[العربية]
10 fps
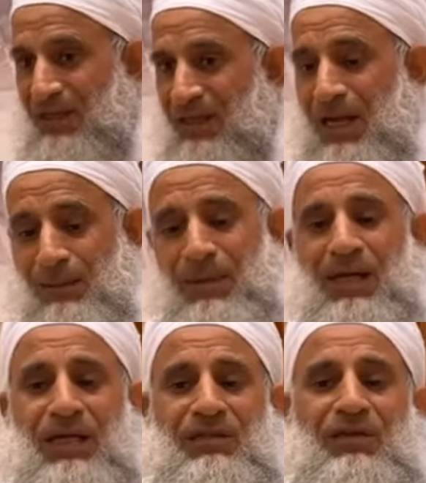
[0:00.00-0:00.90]
الآن
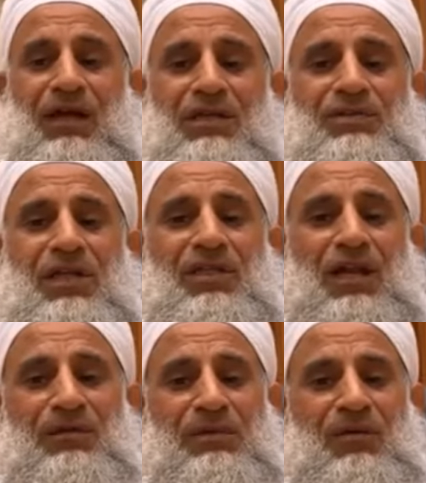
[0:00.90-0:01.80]
بقيت غزة
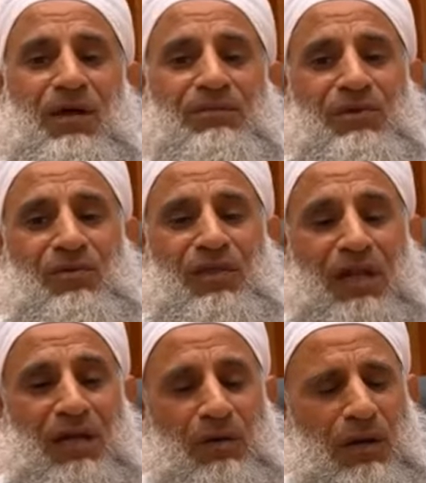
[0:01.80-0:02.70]

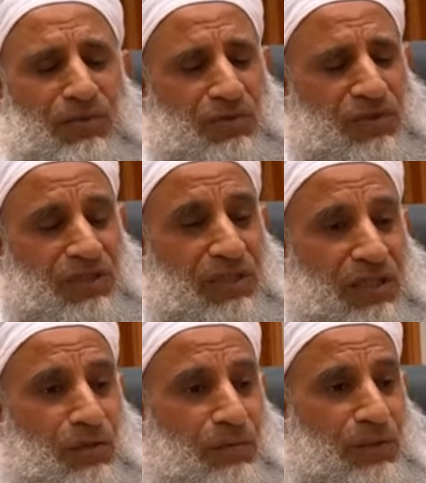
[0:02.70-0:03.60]
365
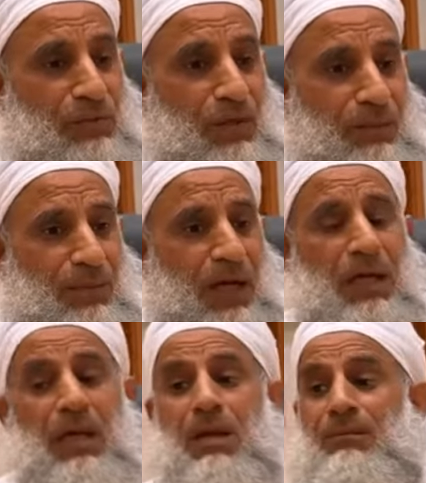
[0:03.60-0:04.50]
كيلو متر مربع
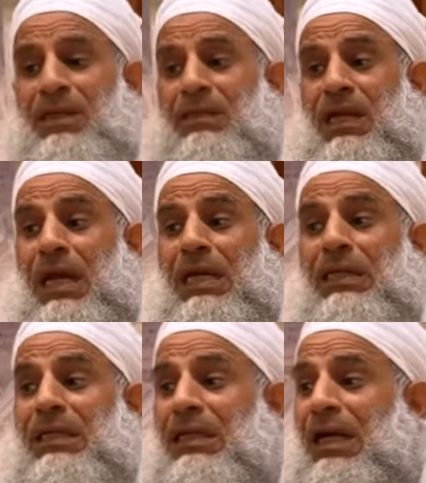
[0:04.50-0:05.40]

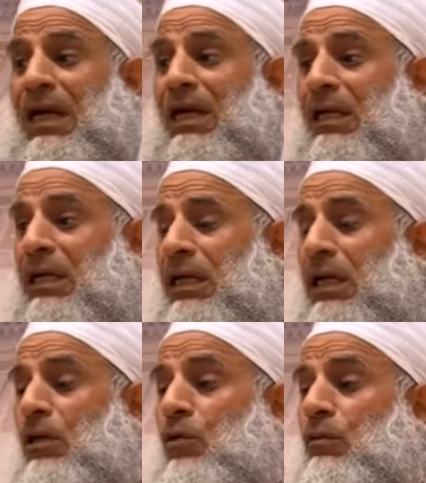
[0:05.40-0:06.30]
200
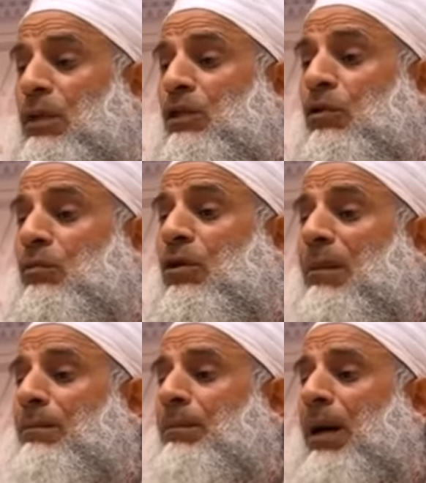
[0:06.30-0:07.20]
كيلو متر
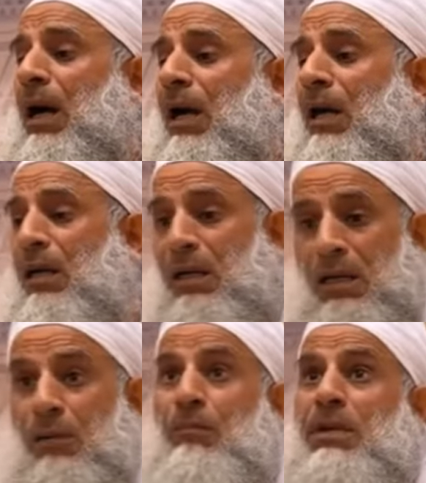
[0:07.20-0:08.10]
مربع
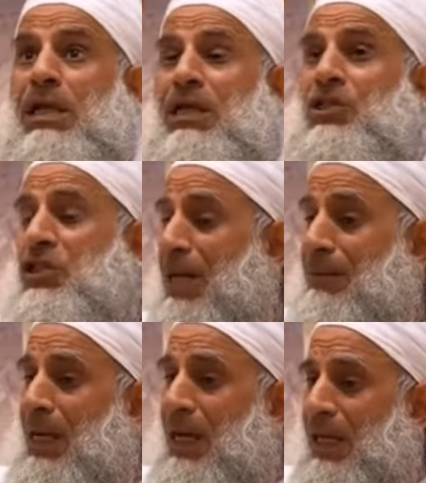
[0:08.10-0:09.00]
من
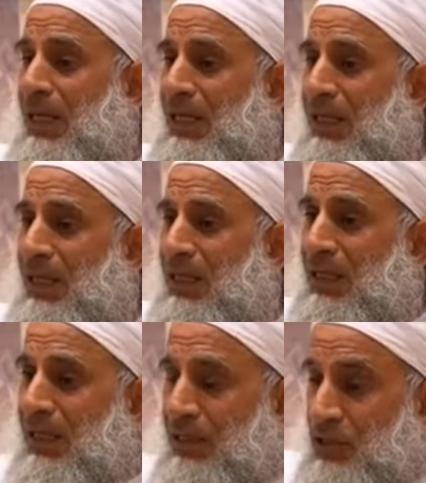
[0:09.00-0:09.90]
الشمال
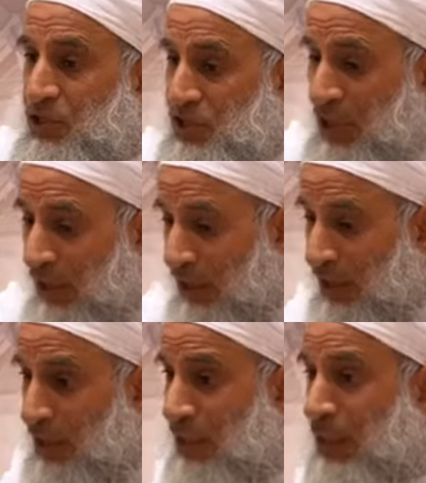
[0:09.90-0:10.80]
للشرق
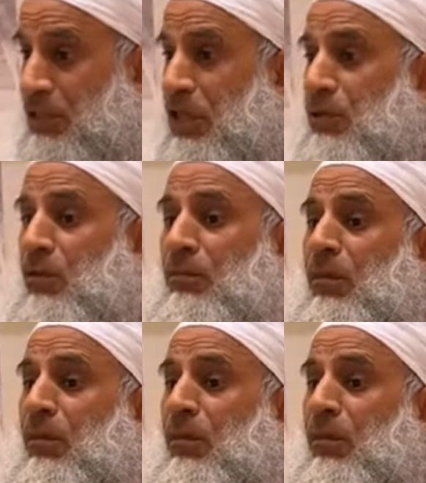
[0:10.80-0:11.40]
إلى الجنوب